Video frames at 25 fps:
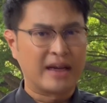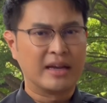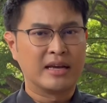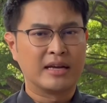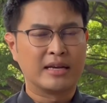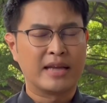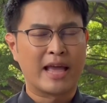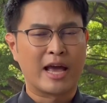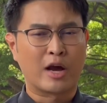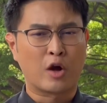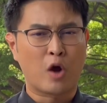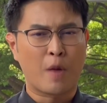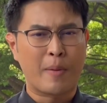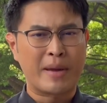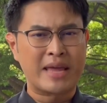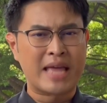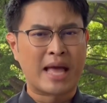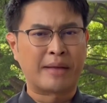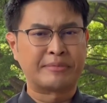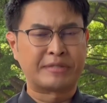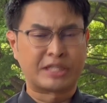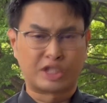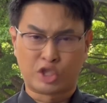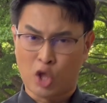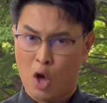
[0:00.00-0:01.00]
หนึ่งเนี่ยก็พยายา
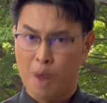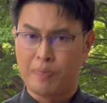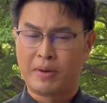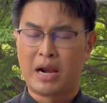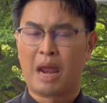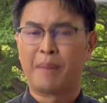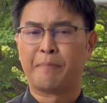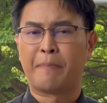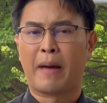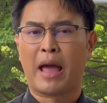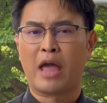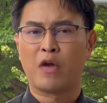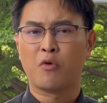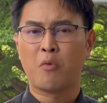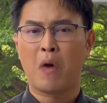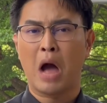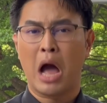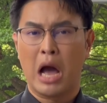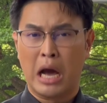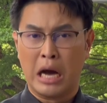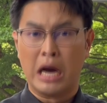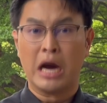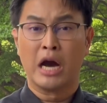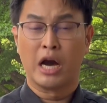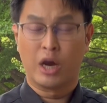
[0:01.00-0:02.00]
มจะตอบกลับไปว่า
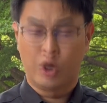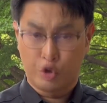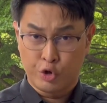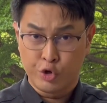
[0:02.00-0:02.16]
เออ